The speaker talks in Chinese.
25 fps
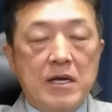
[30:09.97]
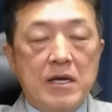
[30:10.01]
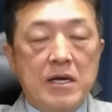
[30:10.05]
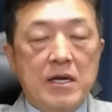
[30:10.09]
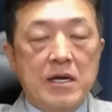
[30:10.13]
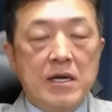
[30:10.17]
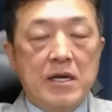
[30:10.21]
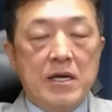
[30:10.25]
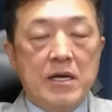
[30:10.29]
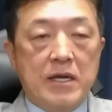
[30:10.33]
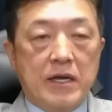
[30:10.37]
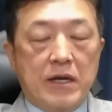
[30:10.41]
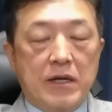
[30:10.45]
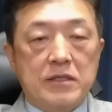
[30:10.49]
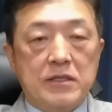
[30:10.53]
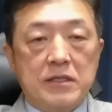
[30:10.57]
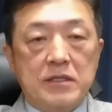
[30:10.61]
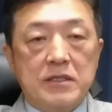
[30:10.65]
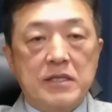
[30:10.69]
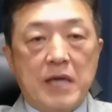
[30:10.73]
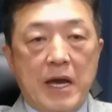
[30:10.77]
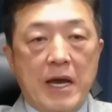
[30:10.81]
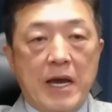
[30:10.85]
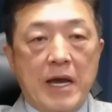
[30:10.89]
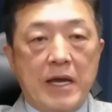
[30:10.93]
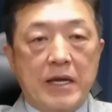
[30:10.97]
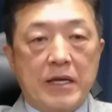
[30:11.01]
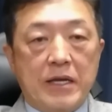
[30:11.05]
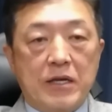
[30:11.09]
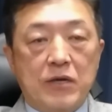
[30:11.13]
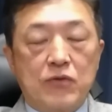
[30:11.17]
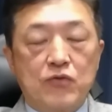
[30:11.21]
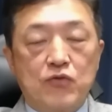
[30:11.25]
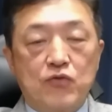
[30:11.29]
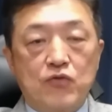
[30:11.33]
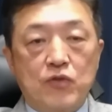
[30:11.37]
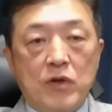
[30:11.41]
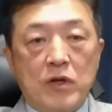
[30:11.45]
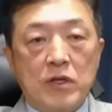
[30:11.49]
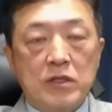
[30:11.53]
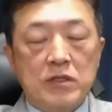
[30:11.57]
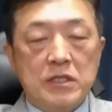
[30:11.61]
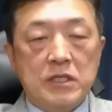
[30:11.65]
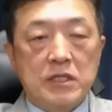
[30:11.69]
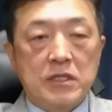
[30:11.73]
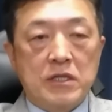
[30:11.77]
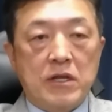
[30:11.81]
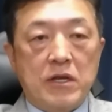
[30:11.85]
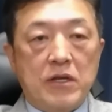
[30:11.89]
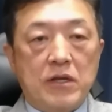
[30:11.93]
一个侦查一个无人
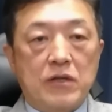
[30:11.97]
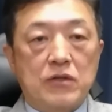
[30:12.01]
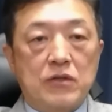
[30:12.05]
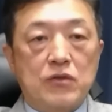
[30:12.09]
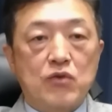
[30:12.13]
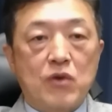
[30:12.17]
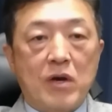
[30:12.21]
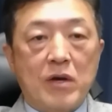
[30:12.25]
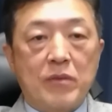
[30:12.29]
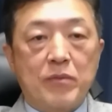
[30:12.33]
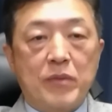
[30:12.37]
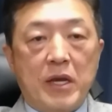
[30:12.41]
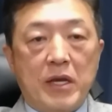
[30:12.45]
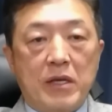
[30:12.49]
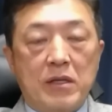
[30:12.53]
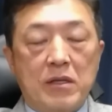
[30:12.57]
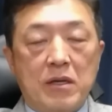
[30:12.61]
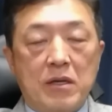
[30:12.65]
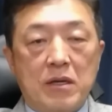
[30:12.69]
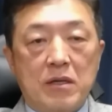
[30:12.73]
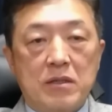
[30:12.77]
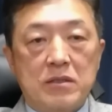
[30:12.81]
机的一个装备的。